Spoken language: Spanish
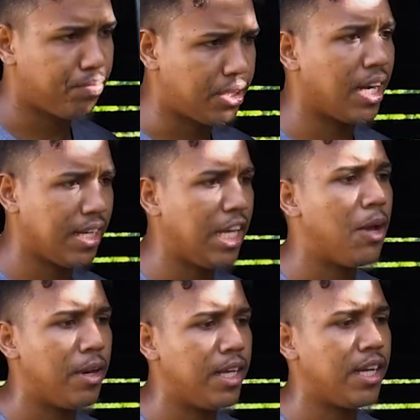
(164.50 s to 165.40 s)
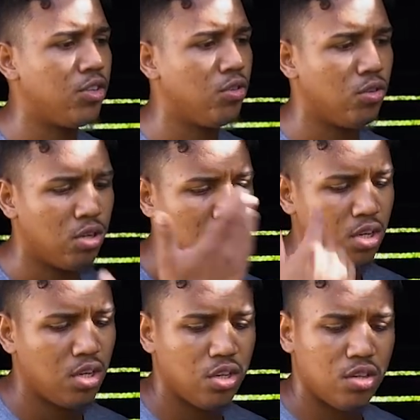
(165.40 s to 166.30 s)
Tranquila, Valeria. Yo,
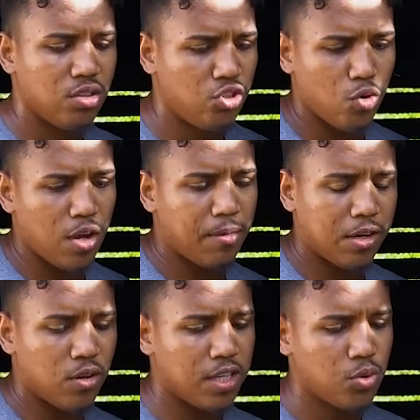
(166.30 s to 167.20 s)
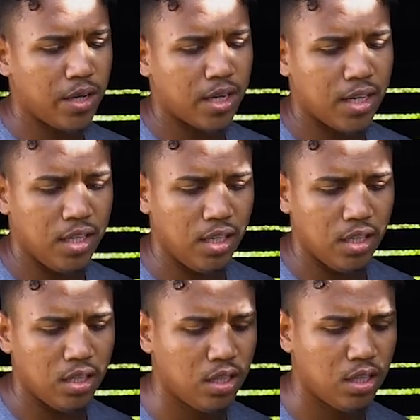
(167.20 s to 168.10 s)
yo voy a hablar con la suegra
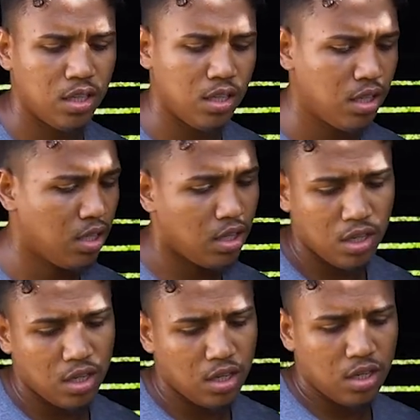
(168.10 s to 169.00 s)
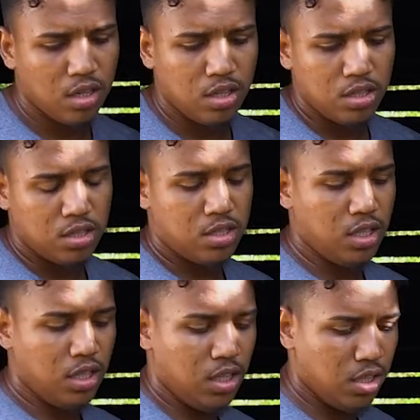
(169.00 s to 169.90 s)
y
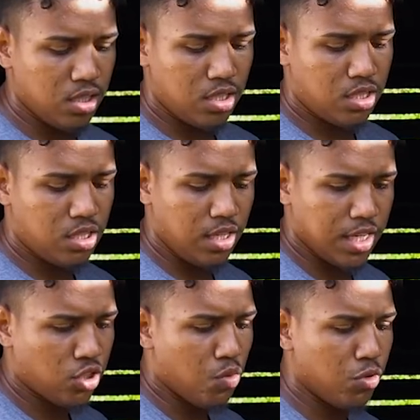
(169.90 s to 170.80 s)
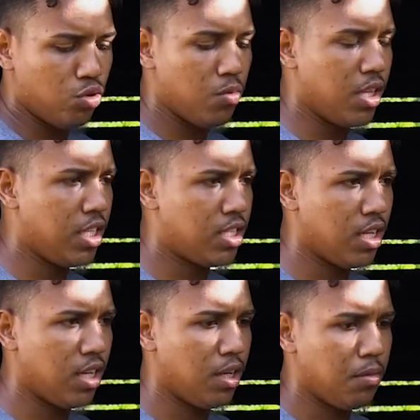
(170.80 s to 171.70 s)
si, sí es como tú me
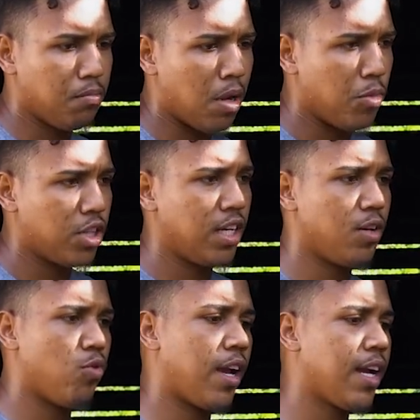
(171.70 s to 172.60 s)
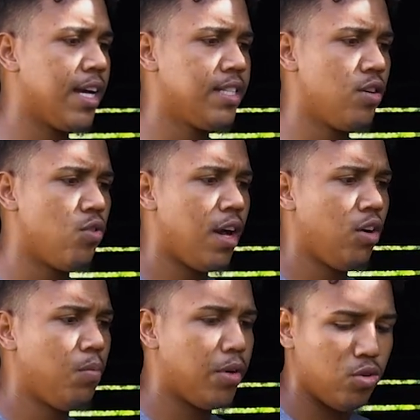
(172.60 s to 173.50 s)
dices, vamos a tener que buscar casa o
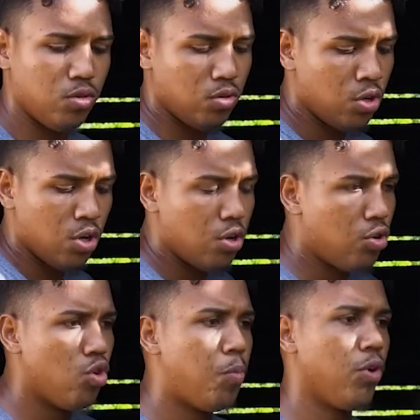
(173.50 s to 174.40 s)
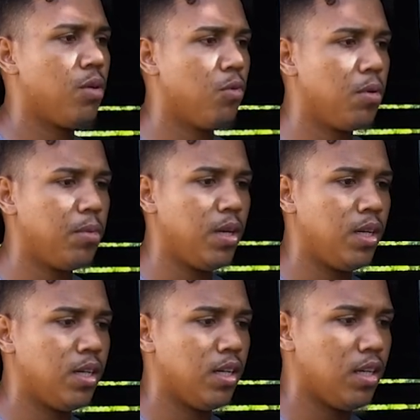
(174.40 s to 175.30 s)
algo, pero no podemos vivir
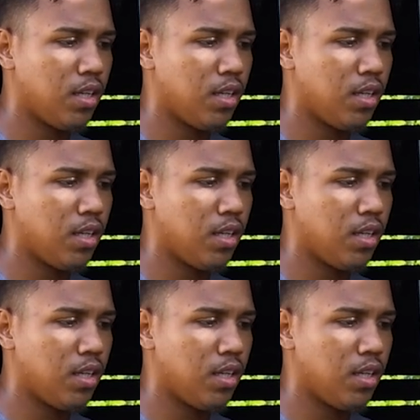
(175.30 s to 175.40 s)
eh,